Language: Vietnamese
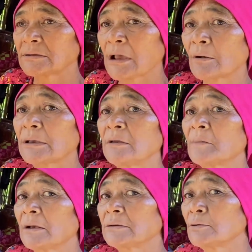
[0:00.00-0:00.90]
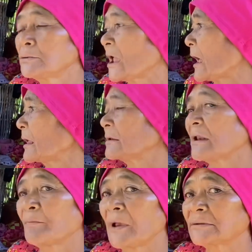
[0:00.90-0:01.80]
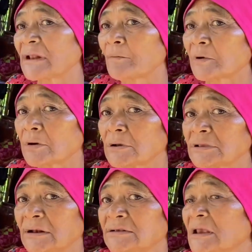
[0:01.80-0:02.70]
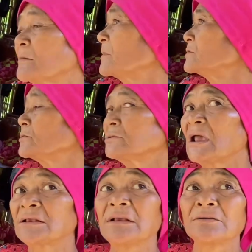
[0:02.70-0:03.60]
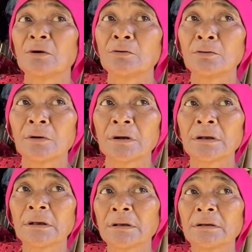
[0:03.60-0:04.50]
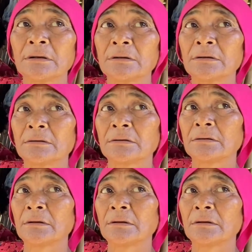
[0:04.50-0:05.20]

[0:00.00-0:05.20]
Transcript: sau khi mà vô nhà là phải tắm rửa sạch sẽ mà vô nhà cho ngủ yeah. Dạ. ừ.